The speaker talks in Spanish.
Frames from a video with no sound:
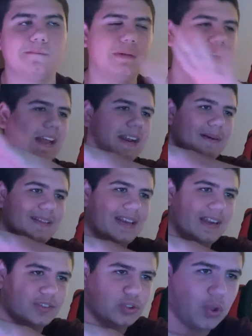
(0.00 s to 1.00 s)
Vale, ahora va a
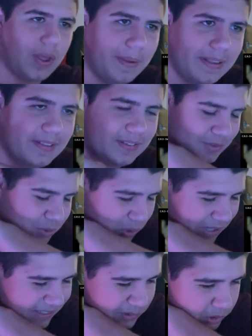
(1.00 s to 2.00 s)
tirar totalmente,
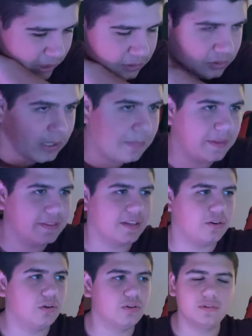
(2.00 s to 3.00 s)
total, total,
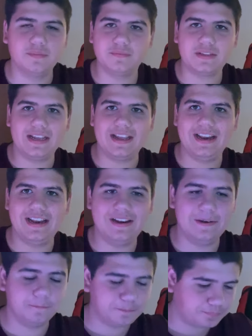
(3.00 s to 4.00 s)
totalmente con
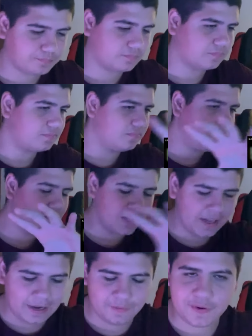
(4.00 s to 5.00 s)
el,
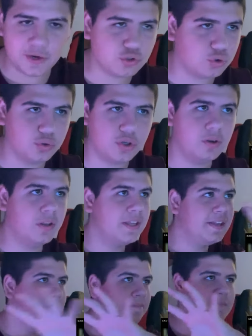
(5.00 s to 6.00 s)
el filón suyo.
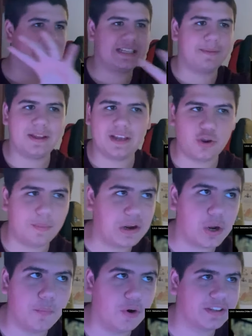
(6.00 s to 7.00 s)
Ya sabéis que yo
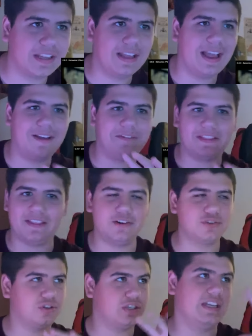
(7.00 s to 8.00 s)
banco muerte a
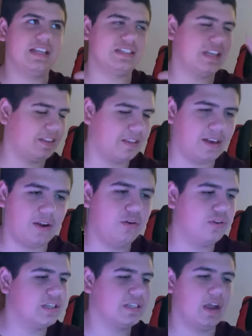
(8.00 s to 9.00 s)
Barderos, o sea, ya sea
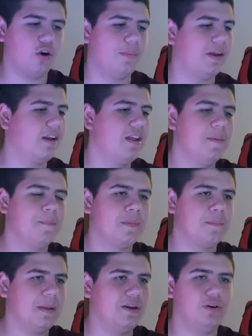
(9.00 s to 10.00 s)
CRO, ya sea Homer,
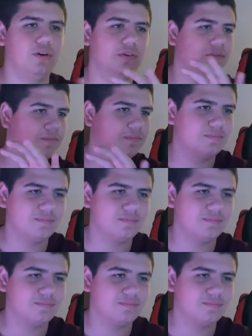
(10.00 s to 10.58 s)
pero